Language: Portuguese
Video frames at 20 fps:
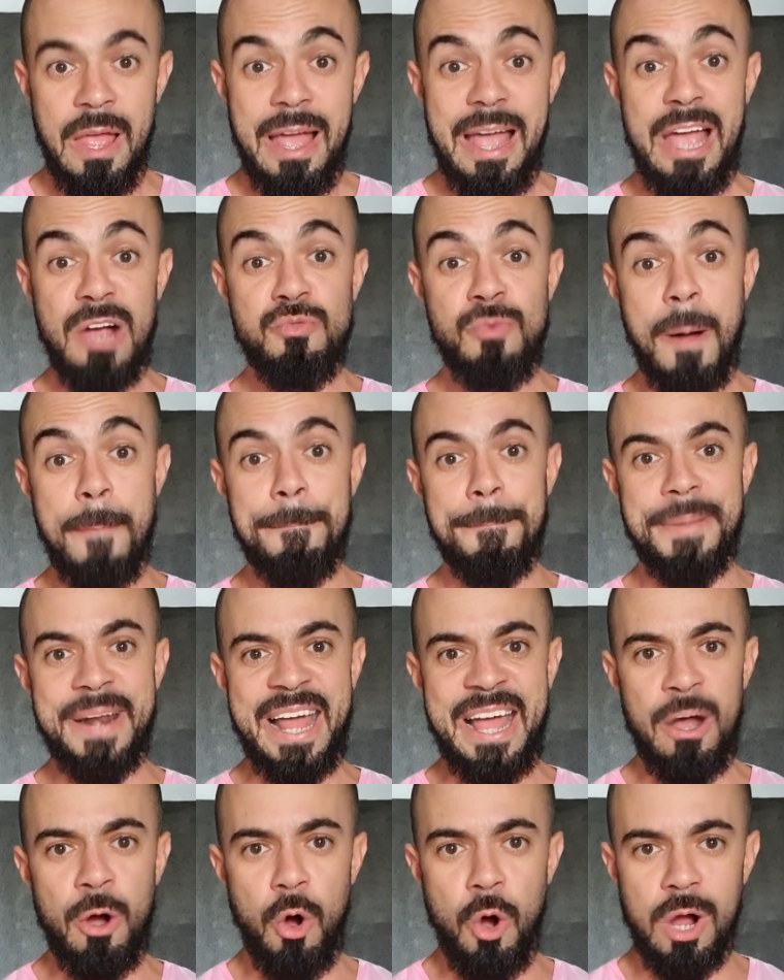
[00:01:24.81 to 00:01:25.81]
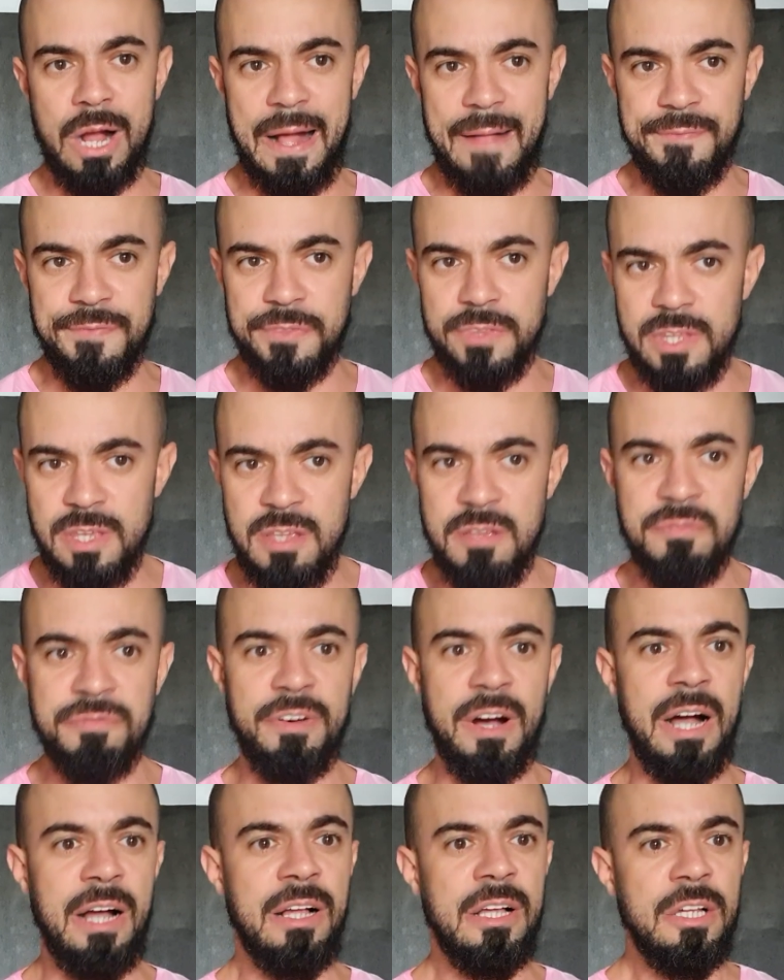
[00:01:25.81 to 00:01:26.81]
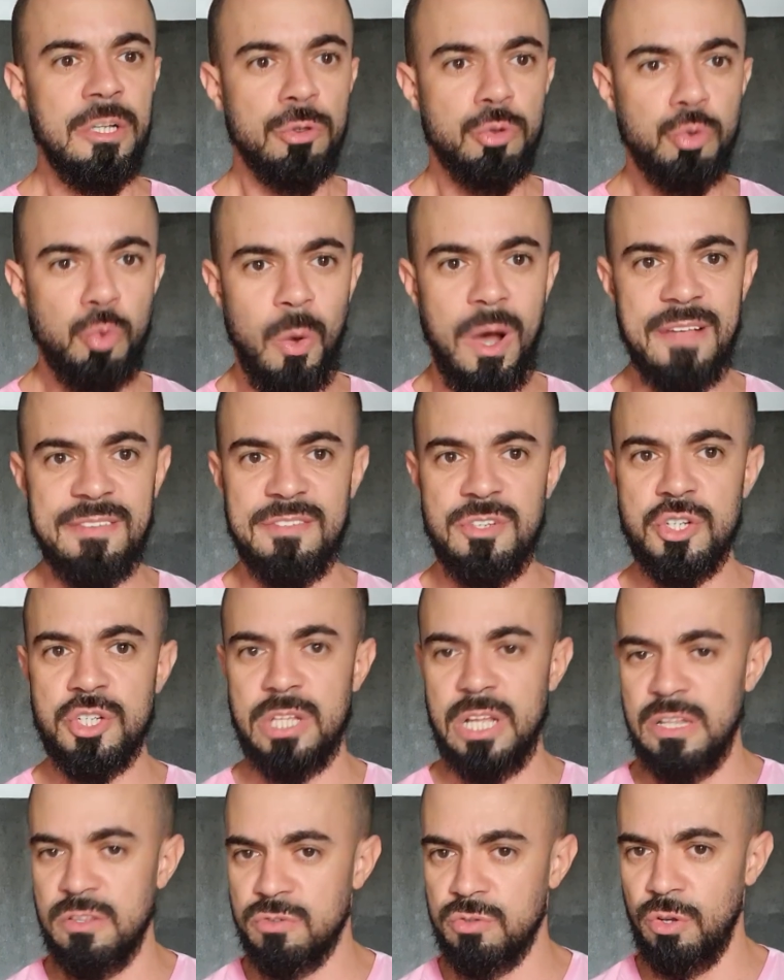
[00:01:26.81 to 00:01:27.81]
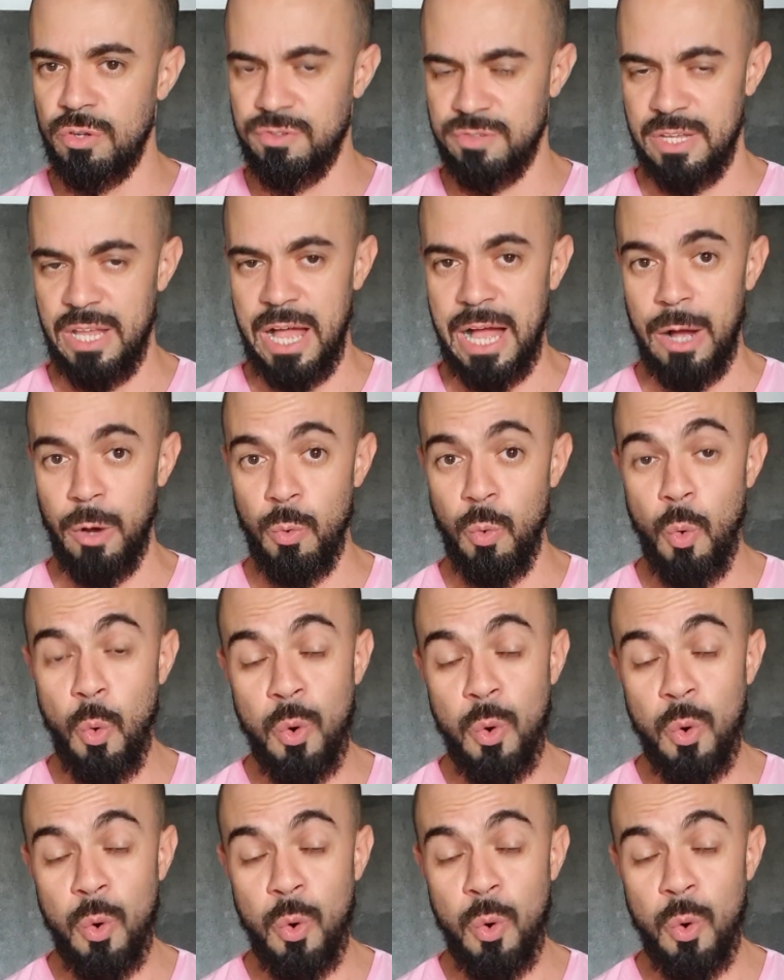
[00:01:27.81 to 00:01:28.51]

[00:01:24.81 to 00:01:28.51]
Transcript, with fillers: é uma prerrogativa do assistente social,